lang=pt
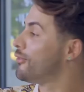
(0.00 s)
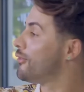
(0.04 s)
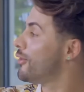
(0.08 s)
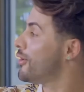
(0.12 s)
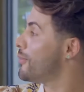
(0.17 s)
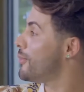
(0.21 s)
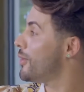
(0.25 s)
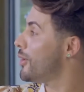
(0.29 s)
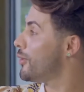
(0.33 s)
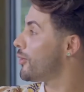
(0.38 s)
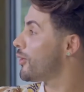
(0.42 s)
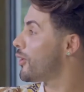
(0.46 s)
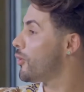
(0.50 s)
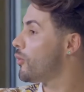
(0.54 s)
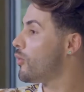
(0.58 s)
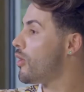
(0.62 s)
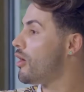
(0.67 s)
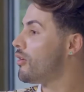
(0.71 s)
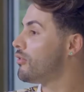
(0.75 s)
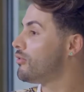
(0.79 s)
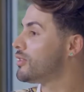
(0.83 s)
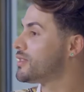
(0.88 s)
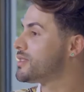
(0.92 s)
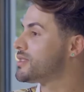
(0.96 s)
Foi, foi, meio que
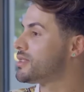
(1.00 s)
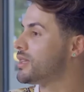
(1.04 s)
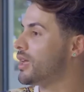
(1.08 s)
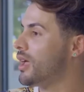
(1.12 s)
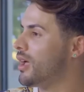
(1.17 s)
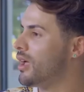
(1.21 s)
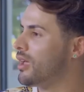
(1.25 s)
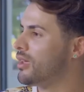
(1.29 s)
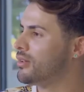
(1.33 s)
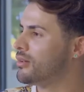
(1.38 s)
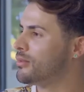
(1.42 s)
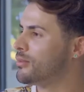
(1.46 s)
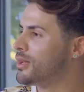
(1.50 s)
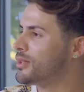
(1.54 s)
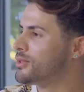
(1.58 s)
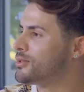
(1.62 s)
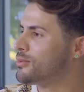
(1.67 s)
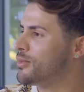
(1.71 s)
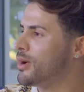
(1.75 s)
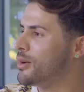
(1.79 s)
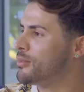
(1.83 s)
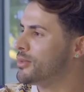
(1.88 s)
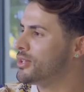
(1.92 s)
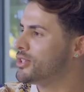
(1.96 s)
igual você. Ai, mas
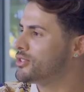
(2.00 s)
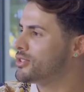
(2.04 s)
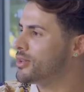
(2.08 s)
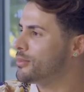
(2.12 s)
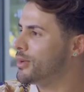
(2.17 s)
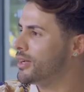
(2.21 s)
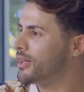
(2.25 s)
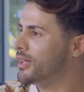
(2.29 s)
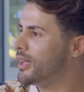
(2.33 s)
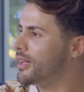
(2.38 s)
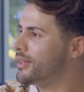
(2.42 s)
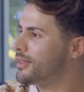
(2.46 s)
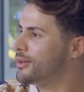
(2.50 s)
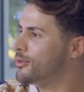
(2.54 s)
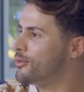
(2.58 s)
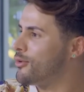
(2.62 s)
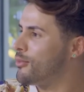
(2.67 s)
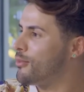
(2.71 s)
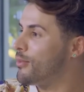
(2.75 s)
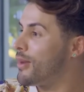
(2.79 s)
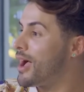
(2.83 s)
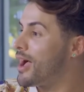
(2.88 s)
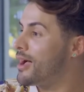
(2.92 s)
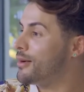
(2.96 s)
uma bicha maquiada
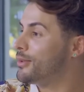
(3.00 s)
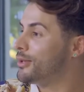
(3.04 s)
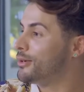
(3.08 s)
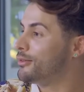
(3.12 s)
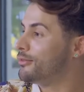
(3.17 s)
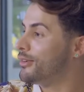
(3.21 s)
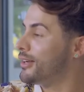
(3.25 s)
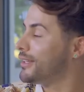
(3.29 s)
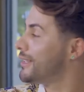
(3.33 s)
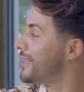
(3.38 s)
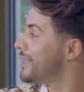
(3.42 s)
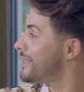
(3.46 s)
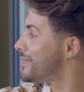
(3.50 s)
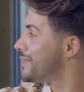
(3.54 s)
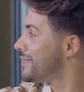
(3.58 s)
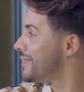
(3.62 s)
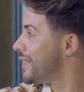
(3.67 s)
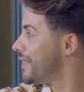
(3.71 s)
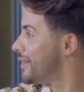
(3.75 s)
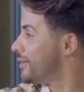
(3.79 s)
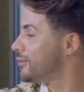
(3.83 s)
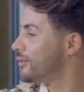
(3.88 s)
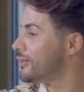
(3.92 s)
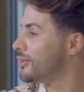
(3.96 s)
com barba não vai dar
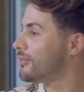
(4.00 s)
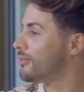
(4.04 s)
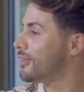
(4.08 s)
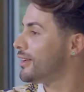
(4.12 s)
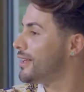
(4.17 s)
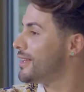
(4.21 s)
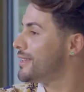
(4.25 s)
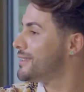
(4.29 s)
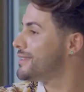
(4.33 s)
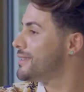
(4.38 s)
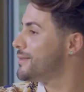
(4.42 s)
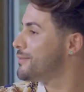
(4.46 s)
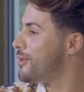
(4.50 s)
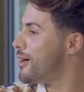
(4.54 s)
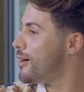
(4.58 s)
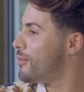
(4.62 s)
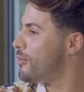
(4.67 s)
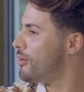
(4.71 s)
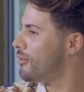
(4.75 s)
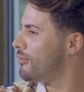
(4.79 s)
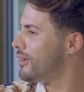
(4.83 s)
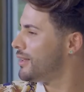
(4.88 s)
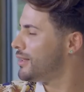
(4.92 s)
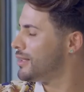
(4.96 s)
certo. Eu falei assim,
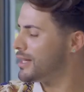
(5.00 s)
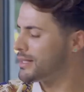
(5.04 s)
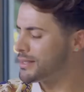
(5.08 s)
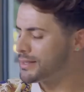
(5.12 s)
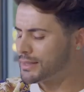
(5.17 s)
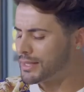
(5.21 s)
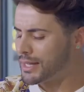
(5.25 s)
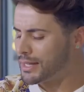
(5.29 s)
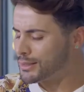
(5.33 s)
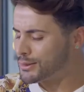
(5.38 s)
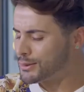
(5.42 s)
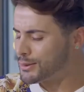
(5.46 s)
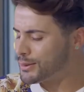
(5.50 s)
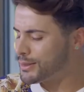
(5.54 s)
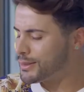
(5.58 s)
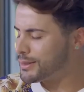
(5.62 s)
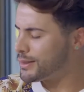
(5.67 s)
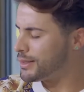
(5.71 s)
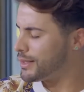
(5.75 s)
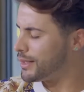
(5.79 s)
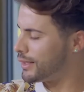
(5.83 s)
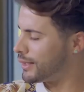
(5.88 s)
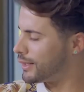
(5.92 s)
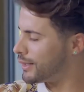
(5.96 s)
mamão, vai dar certo
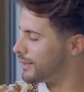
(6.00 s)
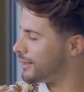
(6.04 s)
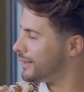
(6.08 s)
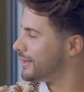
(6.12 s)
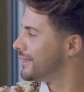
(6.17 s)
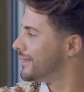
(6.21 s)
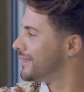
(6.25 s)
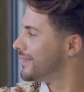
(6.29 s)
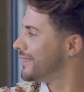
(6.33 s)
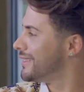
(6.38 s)
sim, querido.